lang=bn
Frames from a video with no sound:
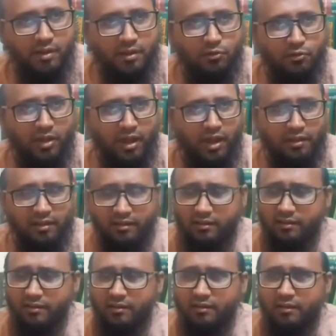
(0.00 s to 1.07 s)
সুতরাং
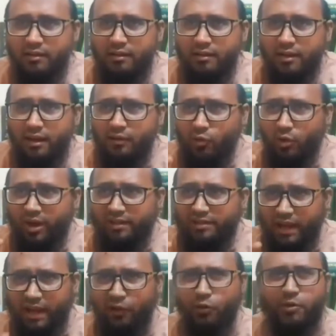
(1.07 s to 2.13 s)
এই চোখের
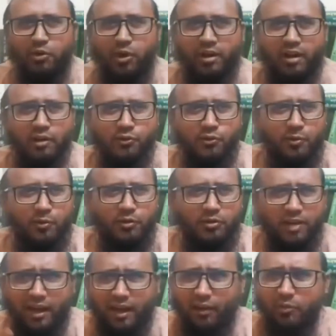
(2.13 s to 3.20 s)
তাকানোর বিষয়টা শুধুমাত্র
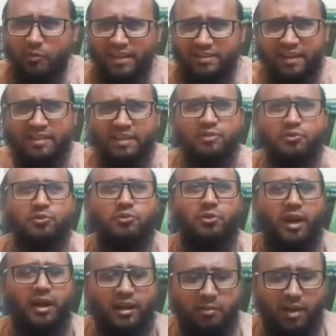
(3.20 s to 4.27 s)
তাকানোর মাসলার সাথে যুক্ত না
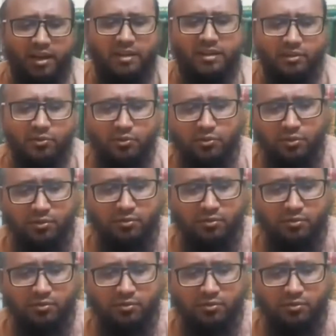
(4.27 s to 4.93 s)
এটা ইমানের সাথে যুক্ত